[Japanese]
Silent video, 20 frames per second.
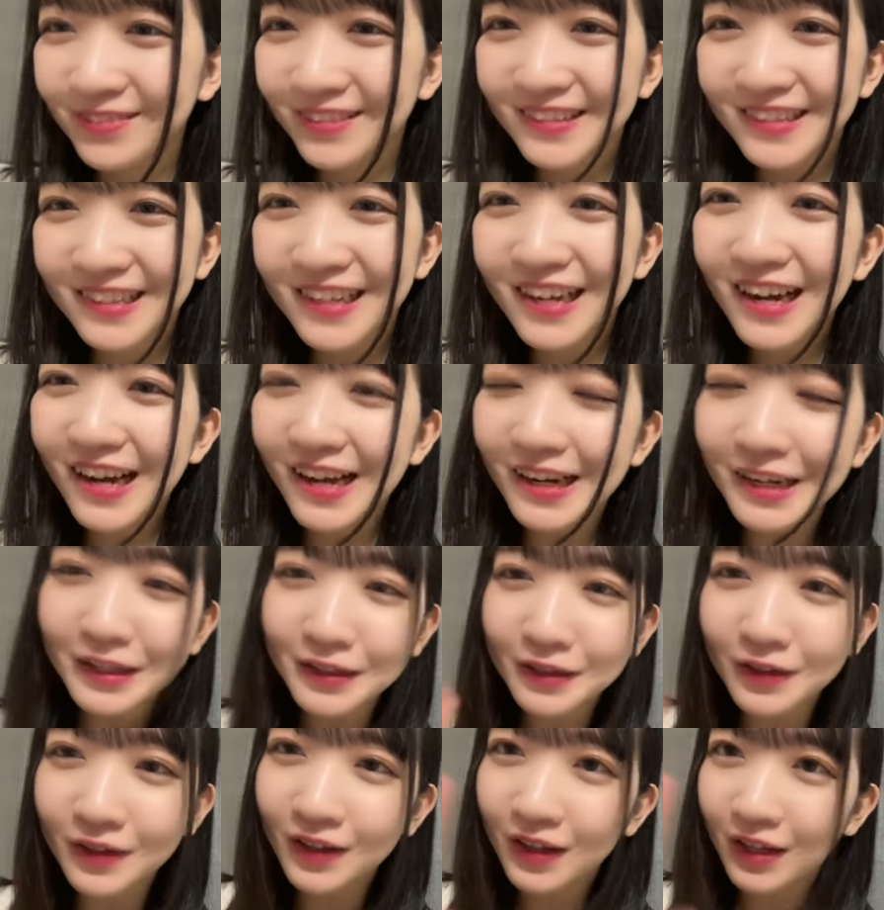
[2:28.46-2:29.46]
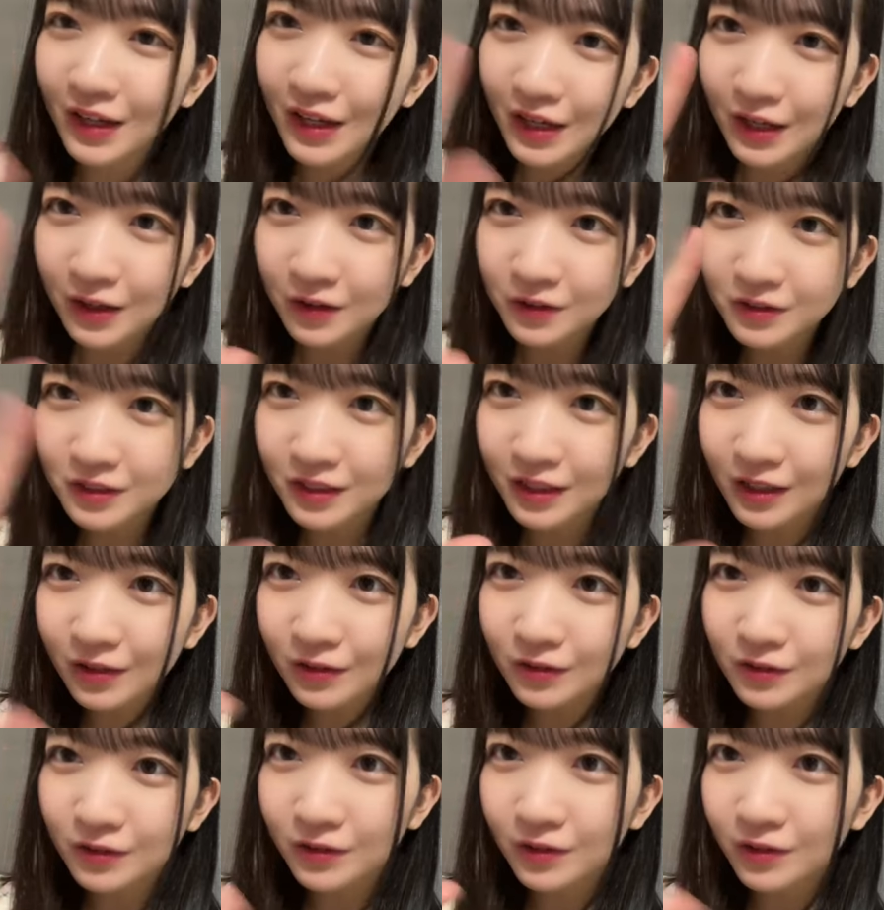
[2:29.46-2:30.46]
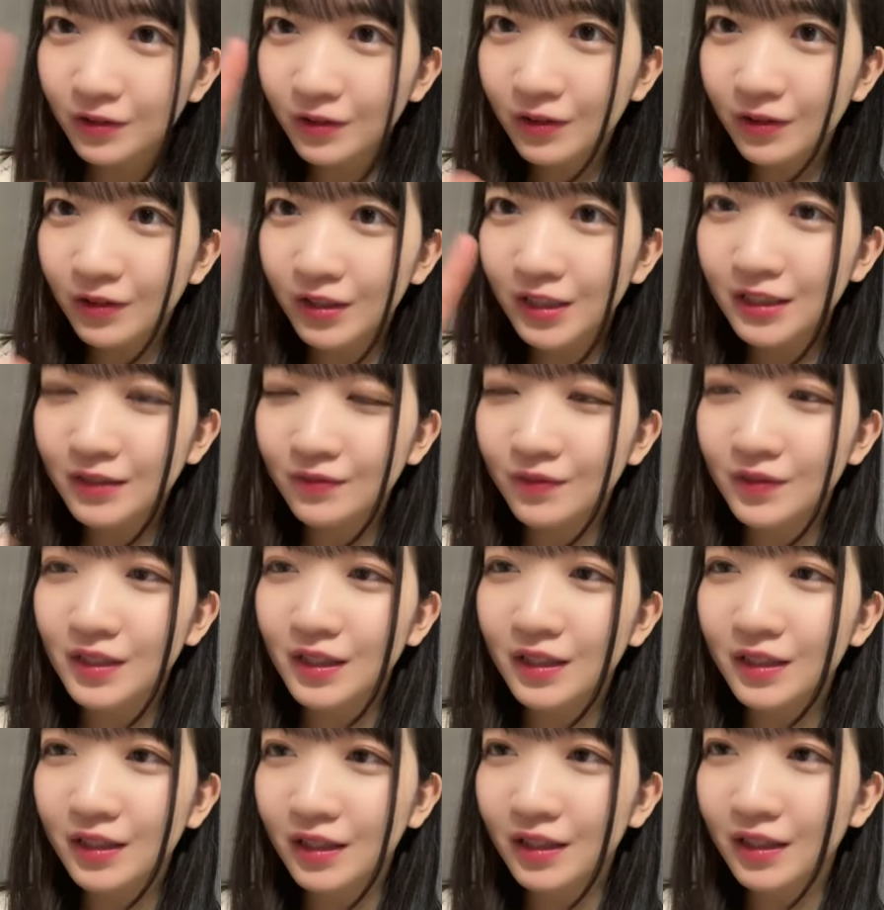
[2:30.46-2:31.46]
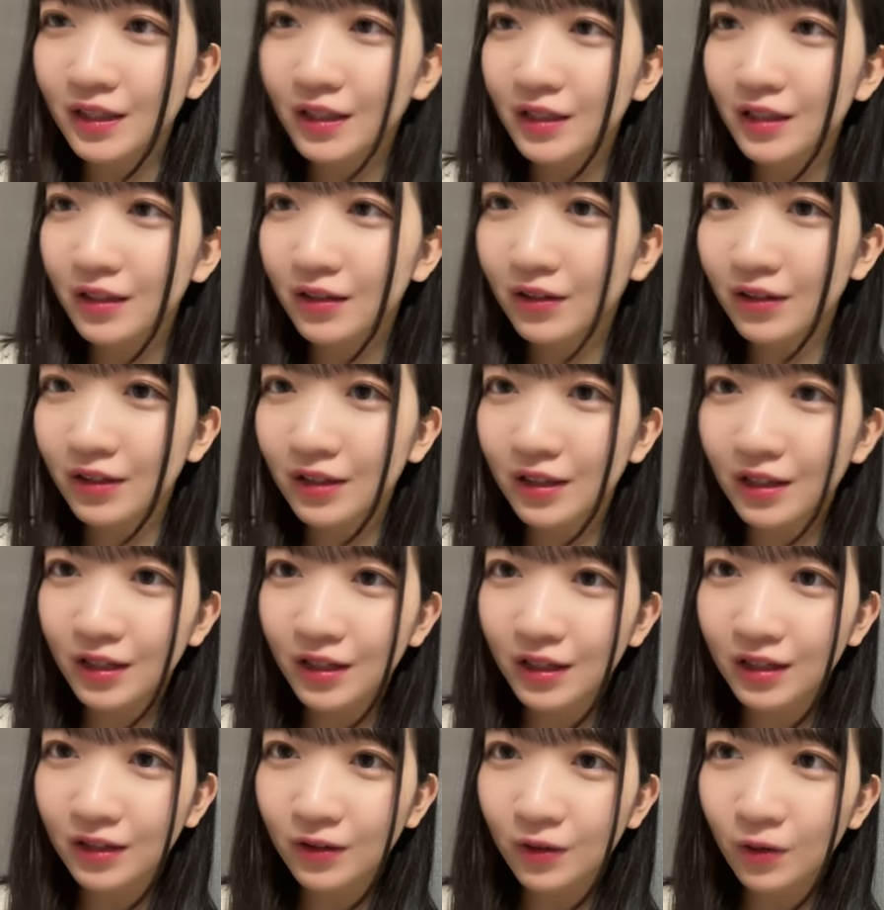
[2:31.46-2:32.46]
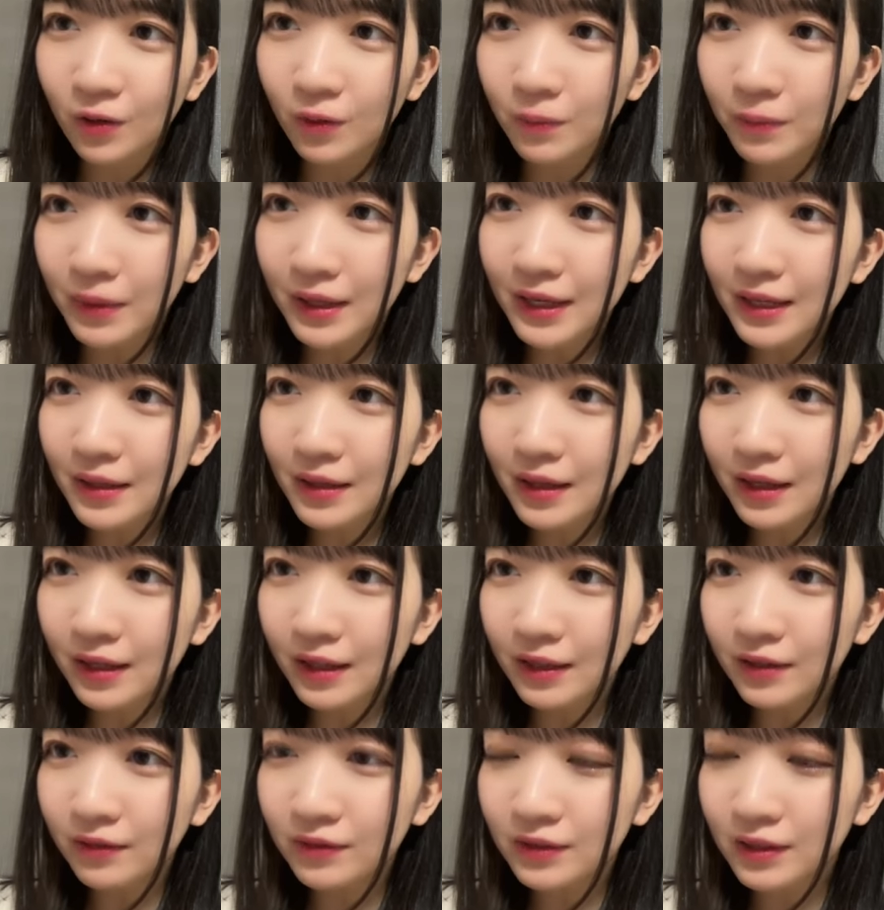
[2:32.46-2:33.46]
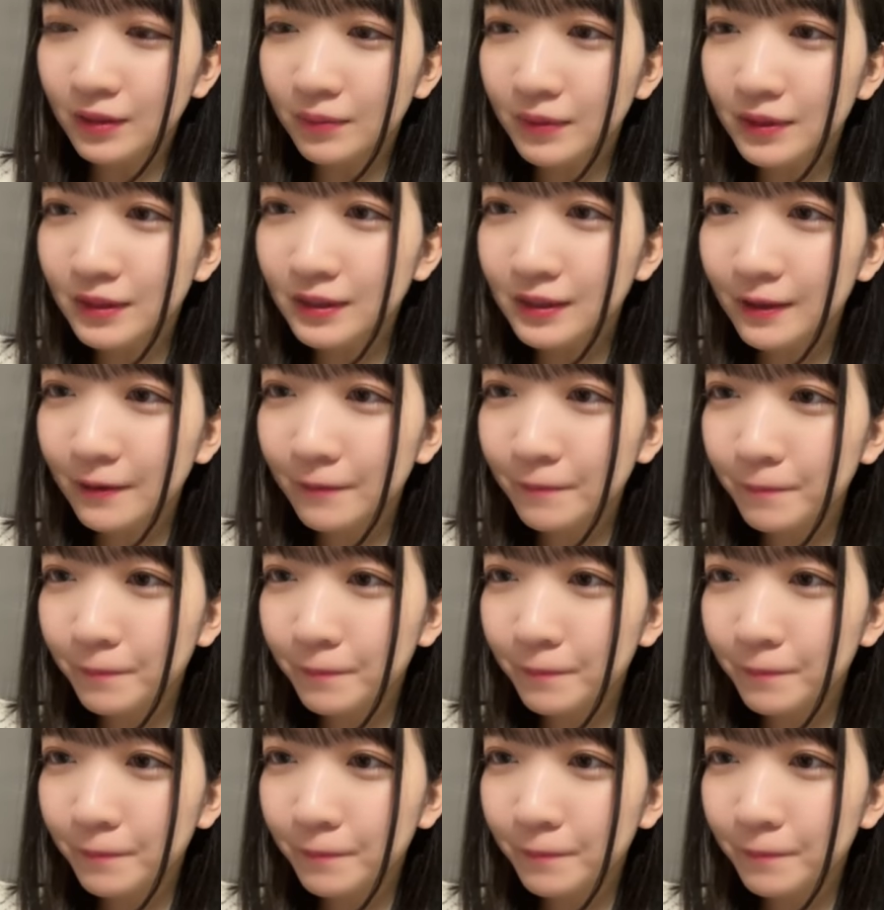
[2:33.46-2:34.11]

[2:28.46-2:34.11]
2日間ありがとうこちらこそいつも生誕って来てくれてありがとうマリーありがとうございます